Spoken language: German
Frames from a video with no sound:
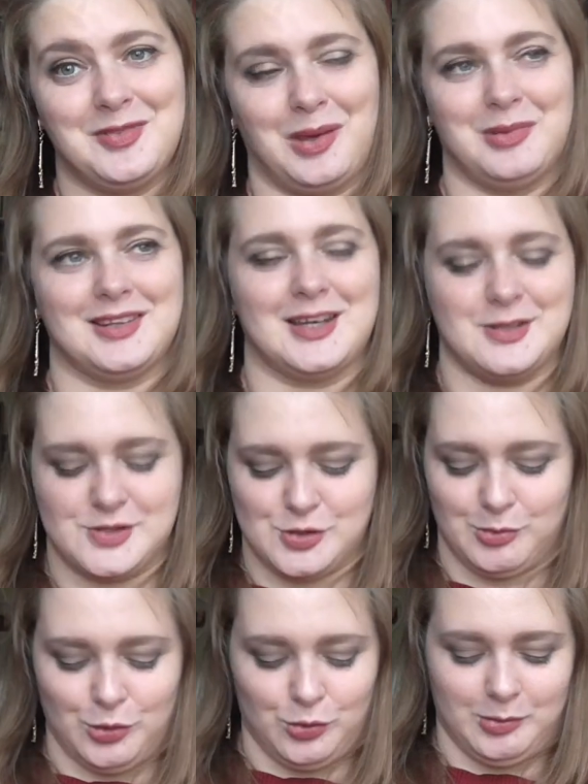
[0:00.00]
wenn man den im
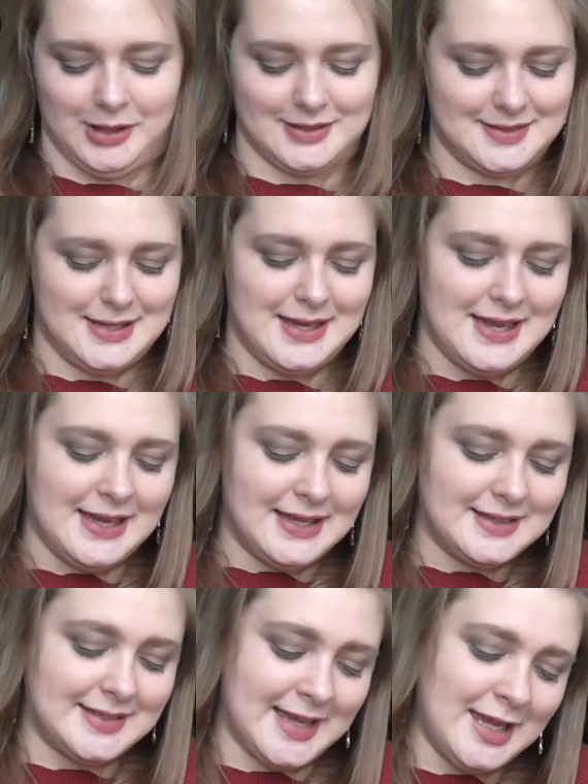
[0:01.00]
Sommer oben hat.
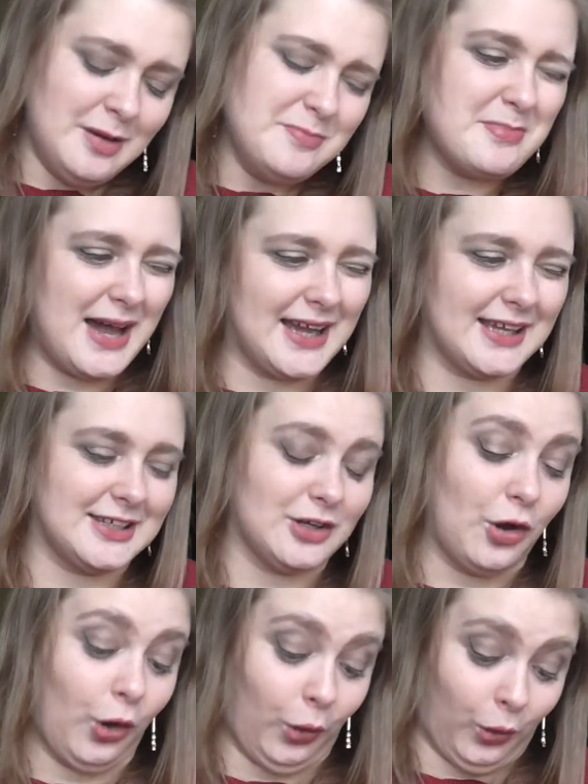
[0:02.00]
Den mag
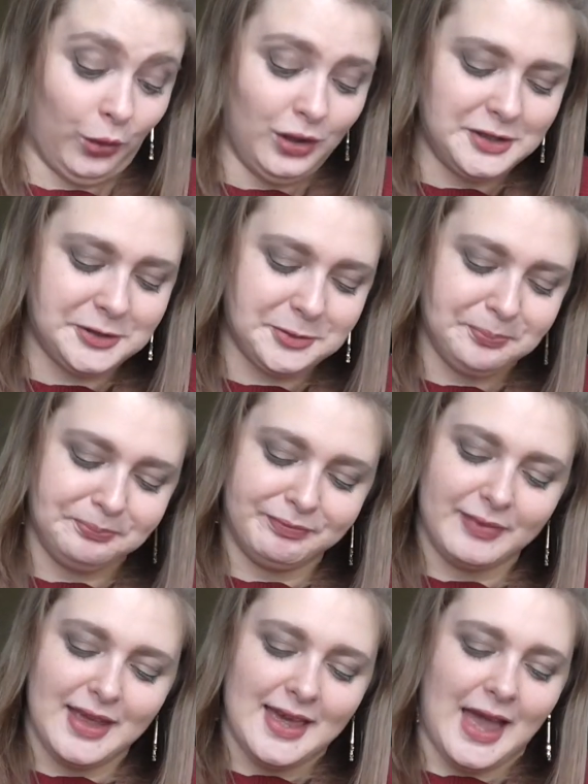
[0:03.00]
ich auch,
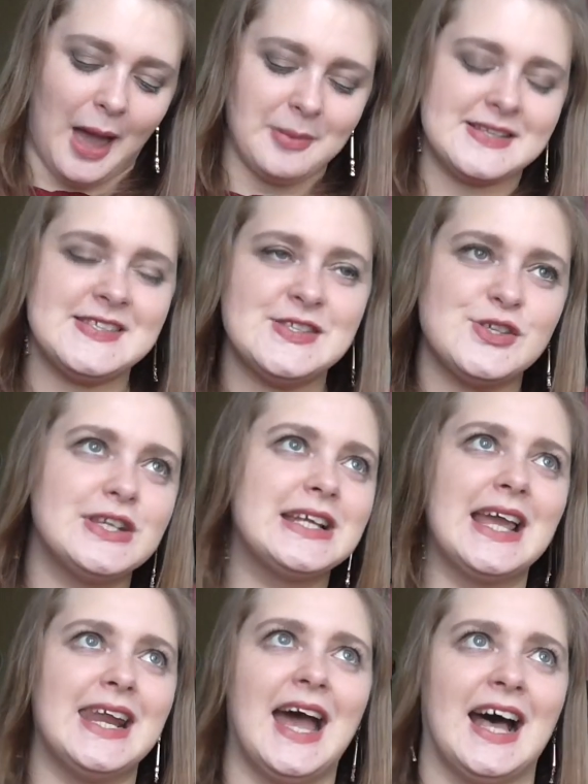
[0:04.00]
aber das ist so eine
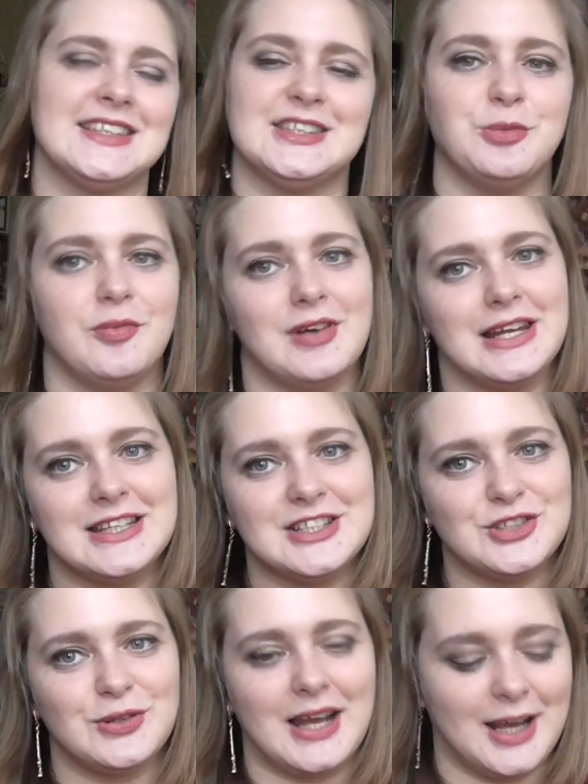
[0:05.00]
kleine Hassliebe, weil er
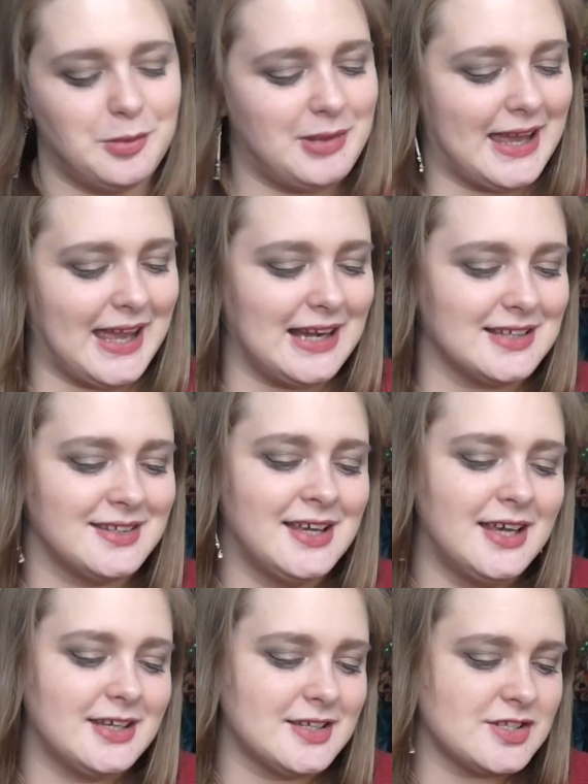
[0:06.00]
nicht so lange an mir hält.
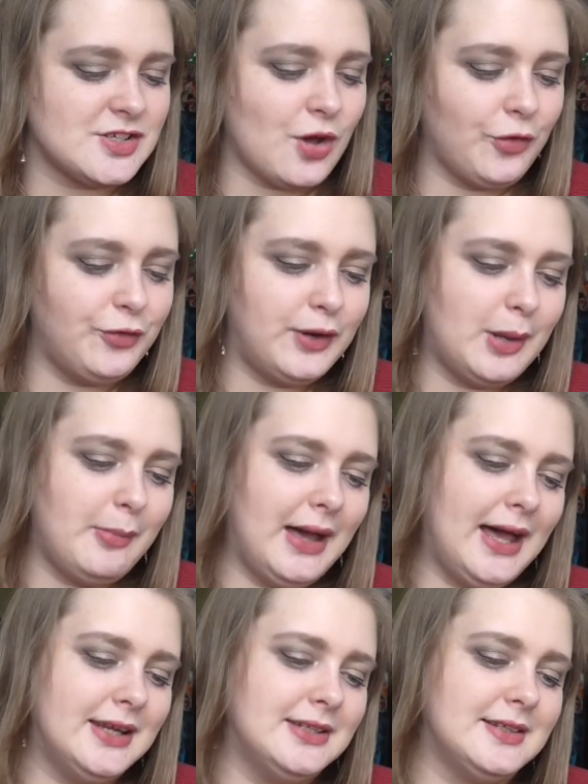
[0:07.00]
Das ist auch von
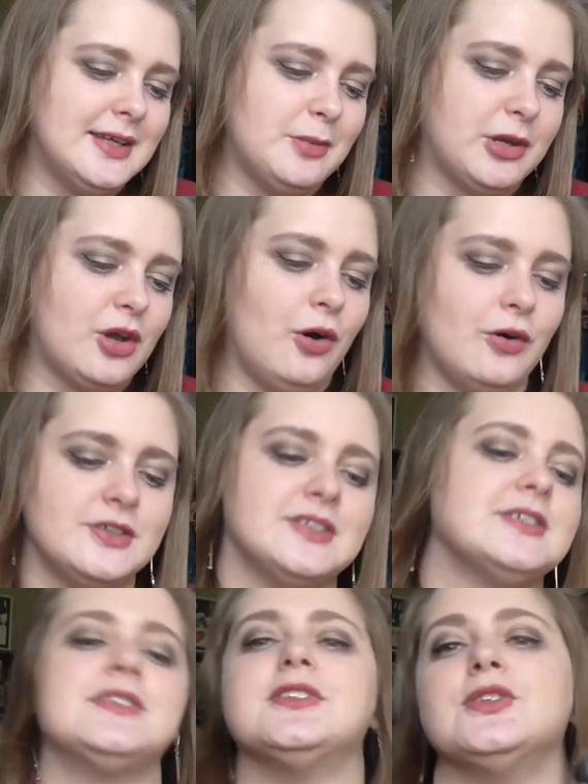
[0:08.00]
Armani, der
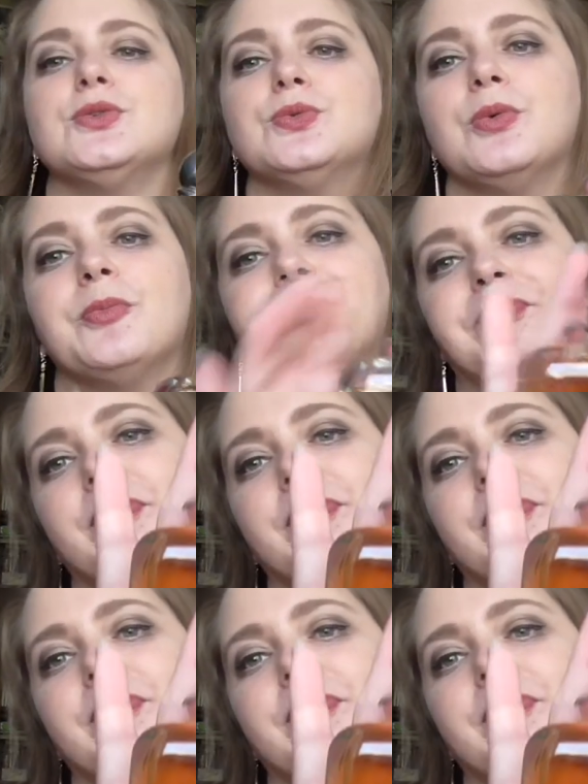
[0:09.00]
Because It's You.